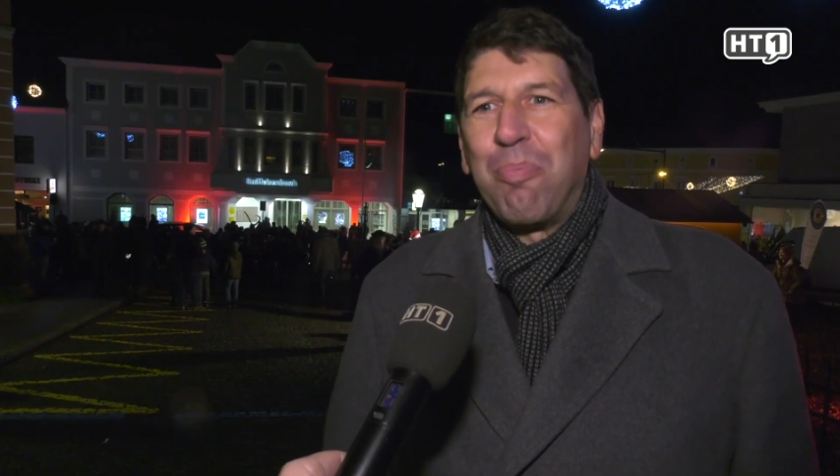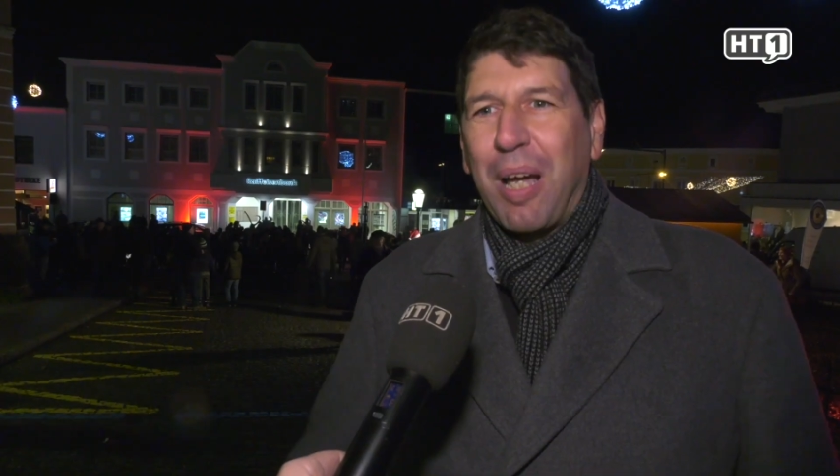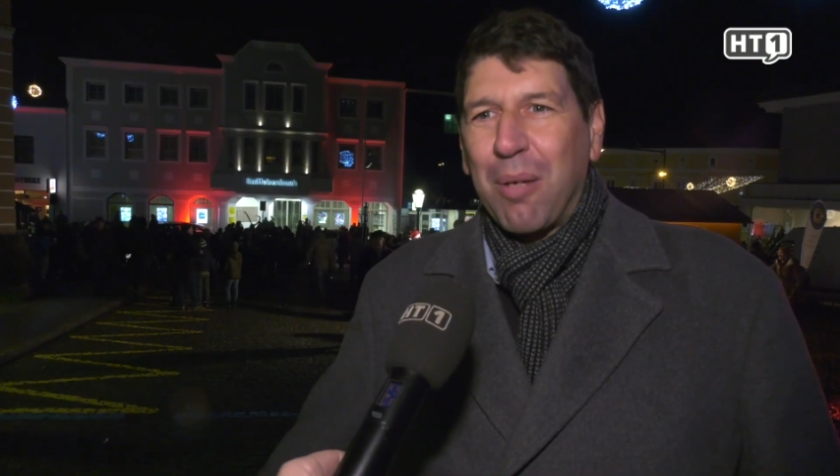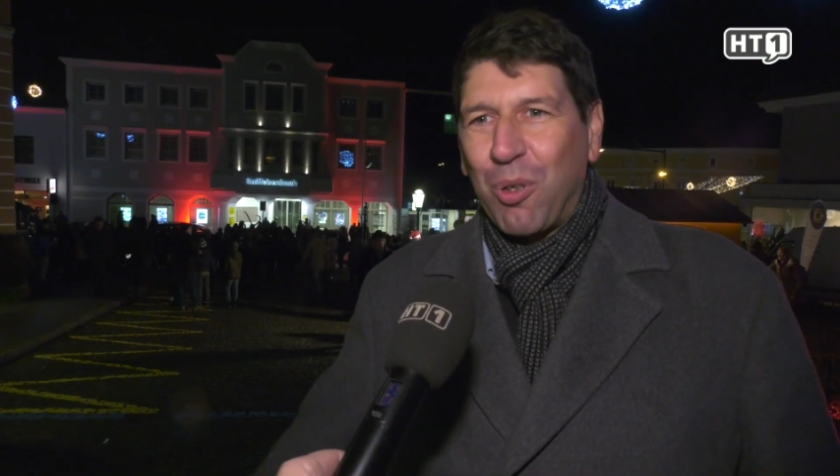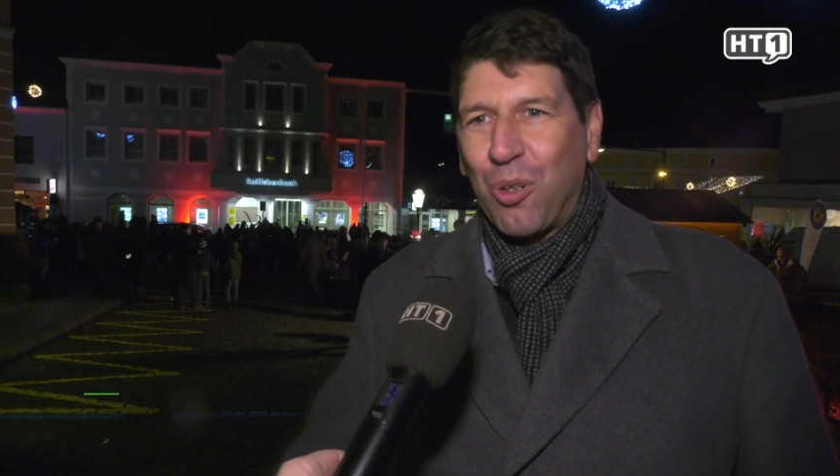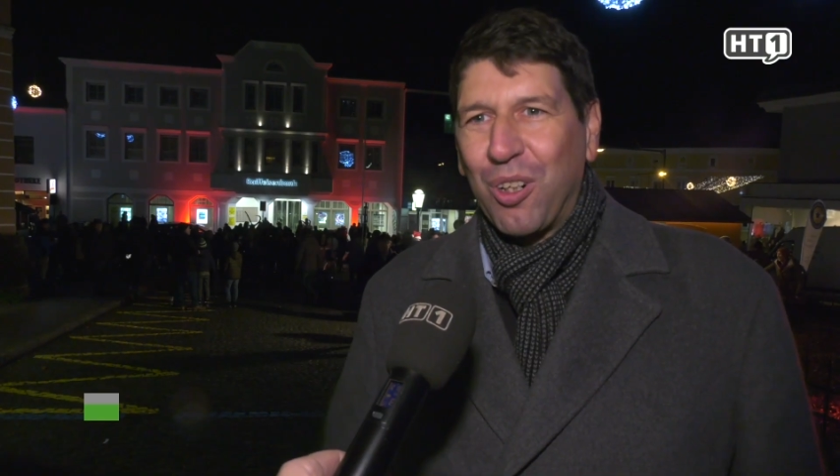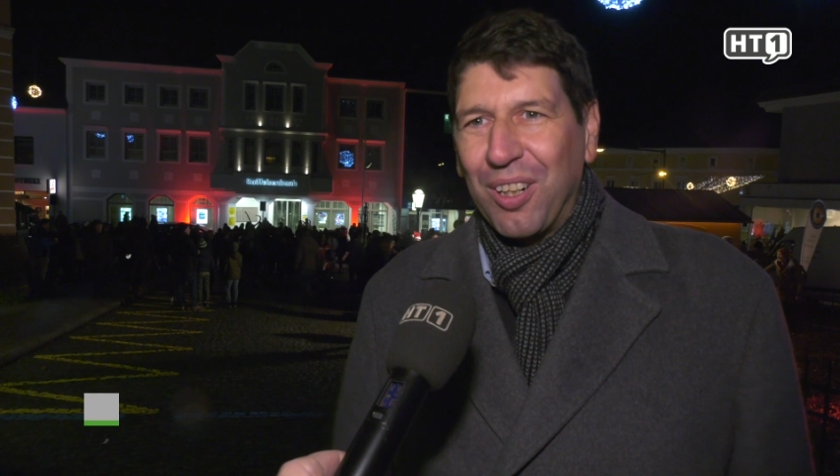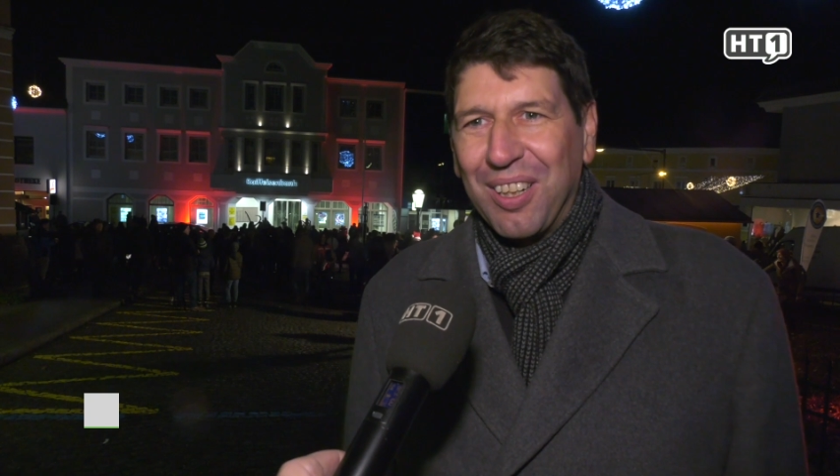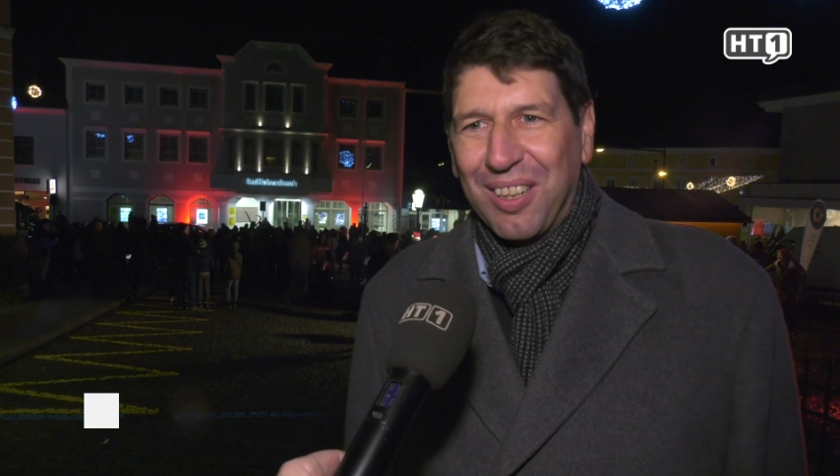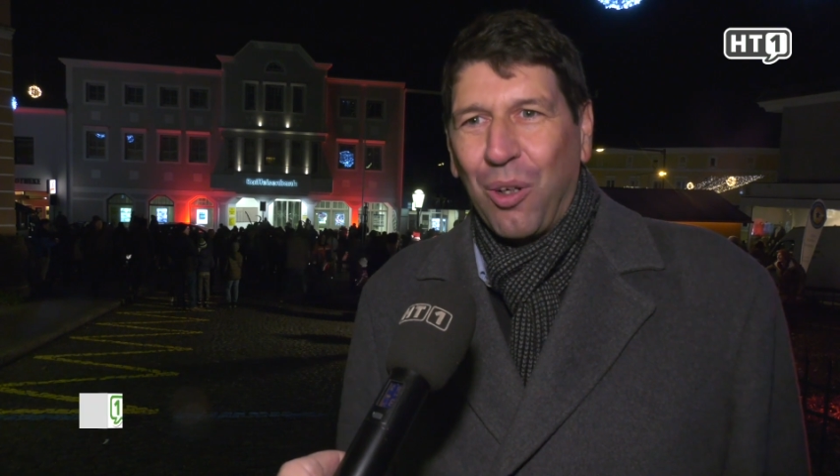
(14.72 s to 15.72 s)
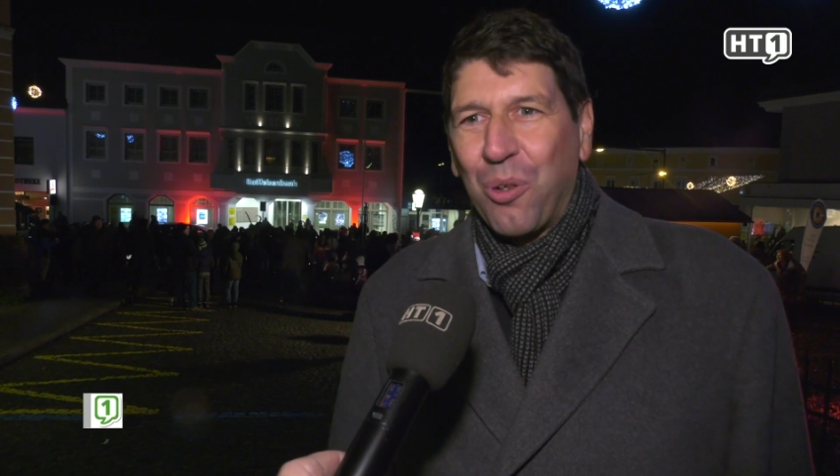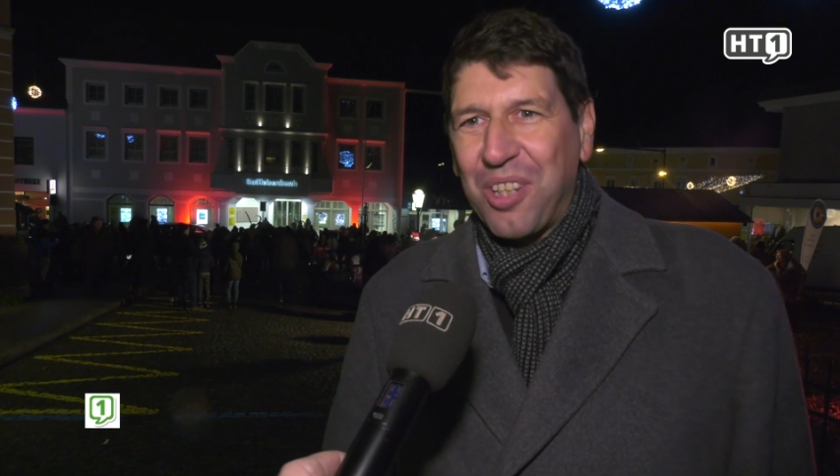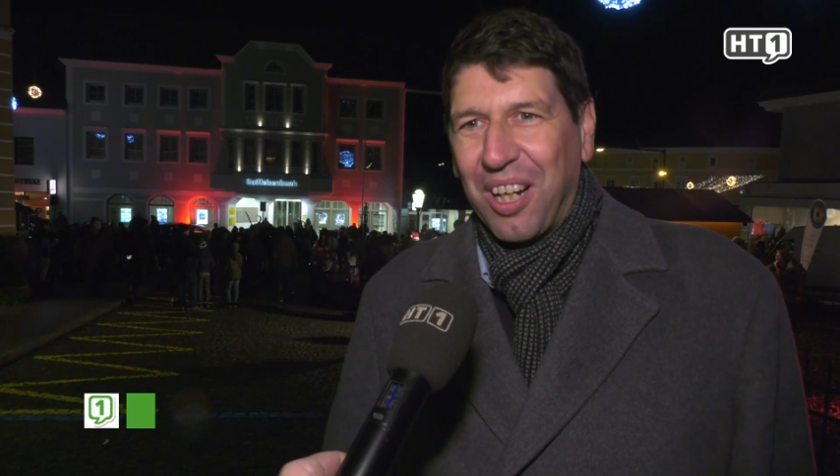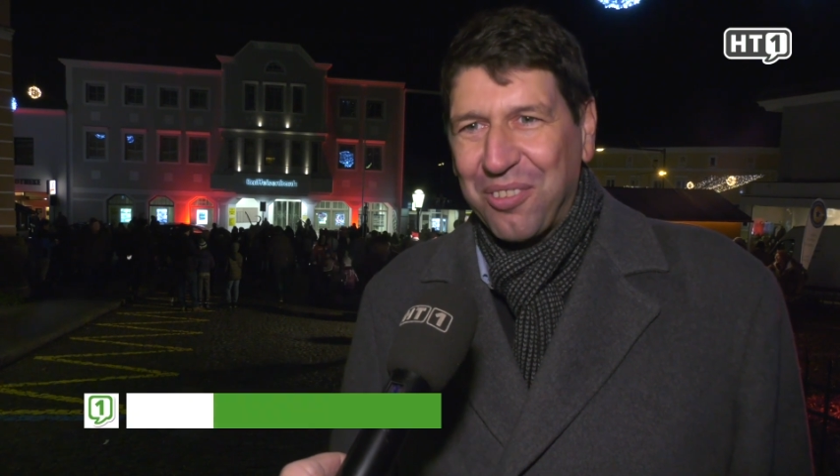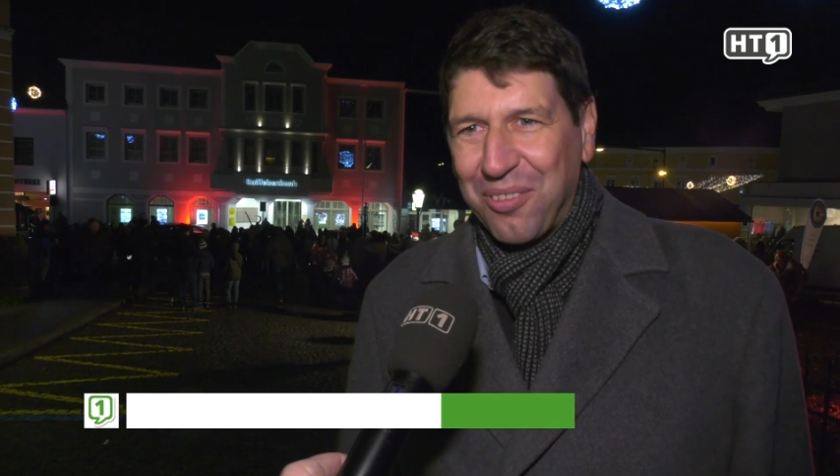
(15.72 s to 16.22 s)
Bayerbach äh, hat
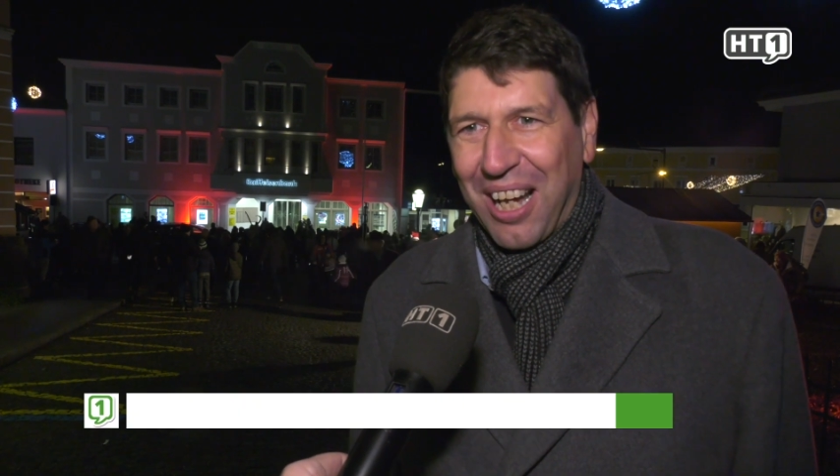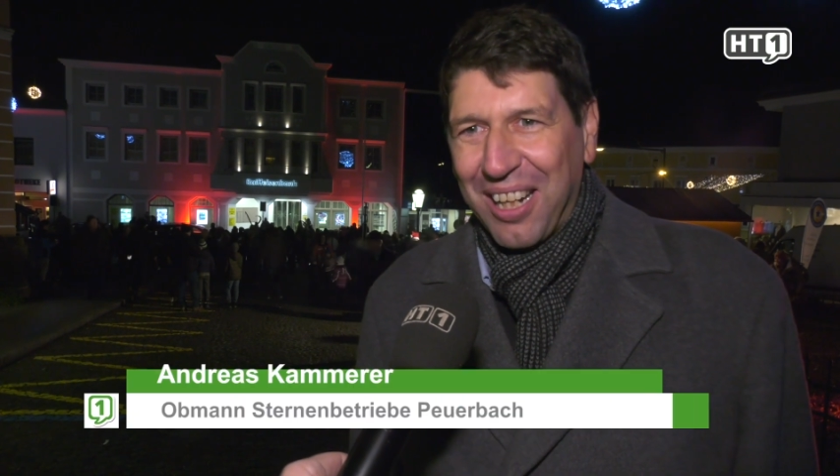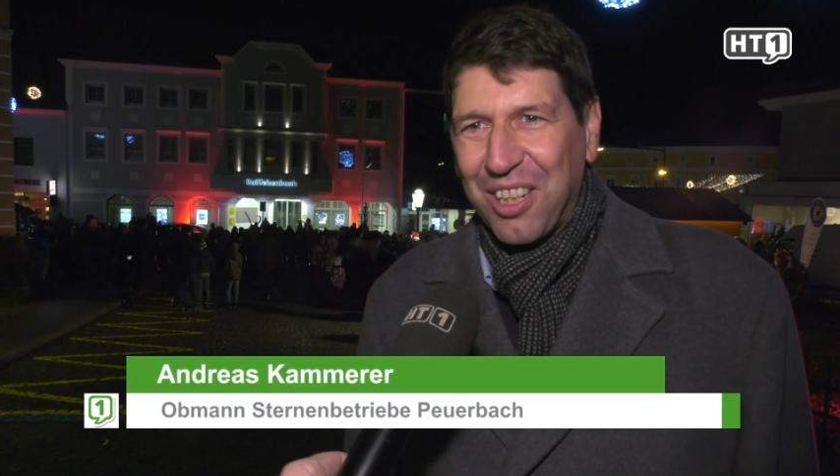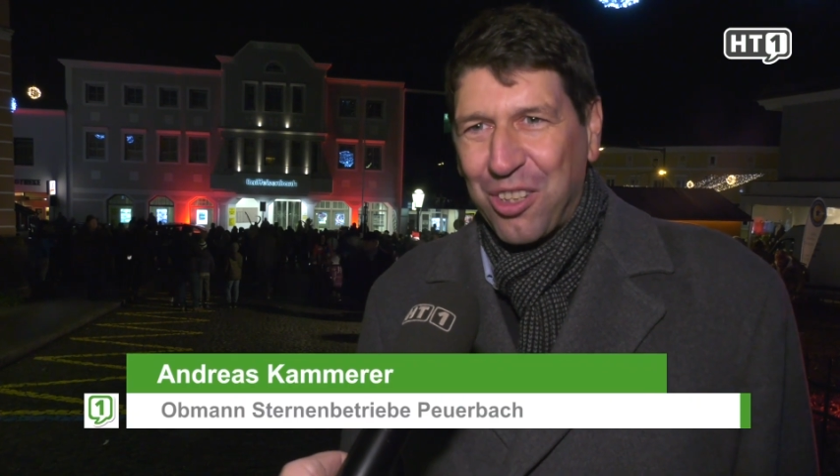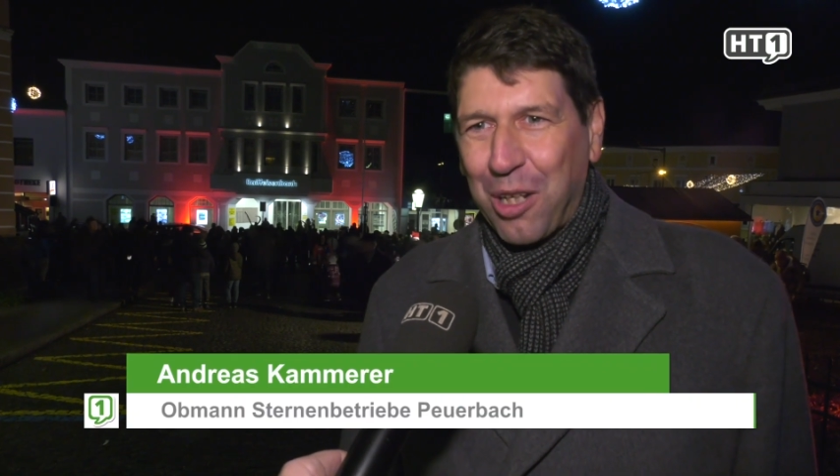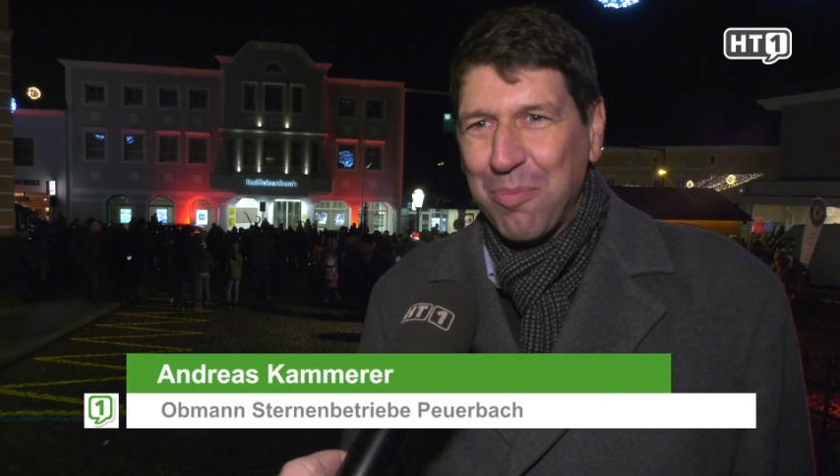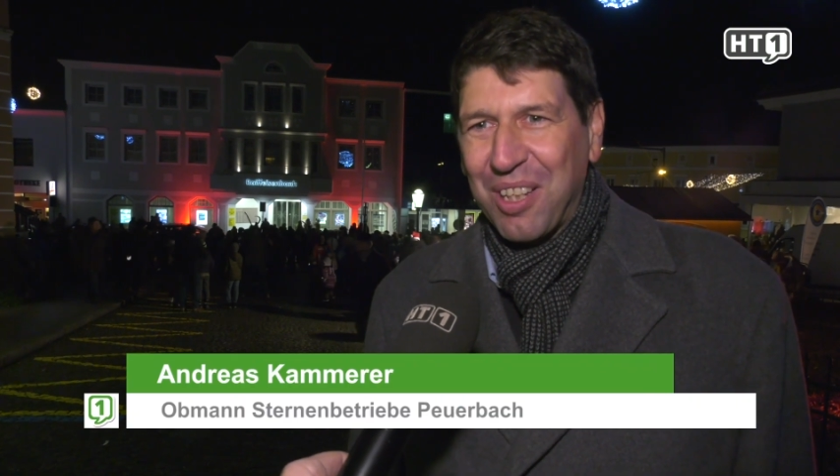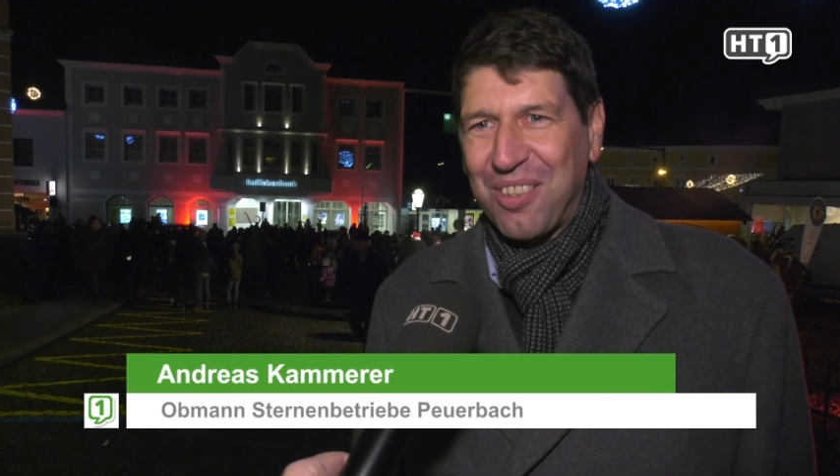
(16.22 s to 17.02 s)
sich auf die Fahnen geschrieben,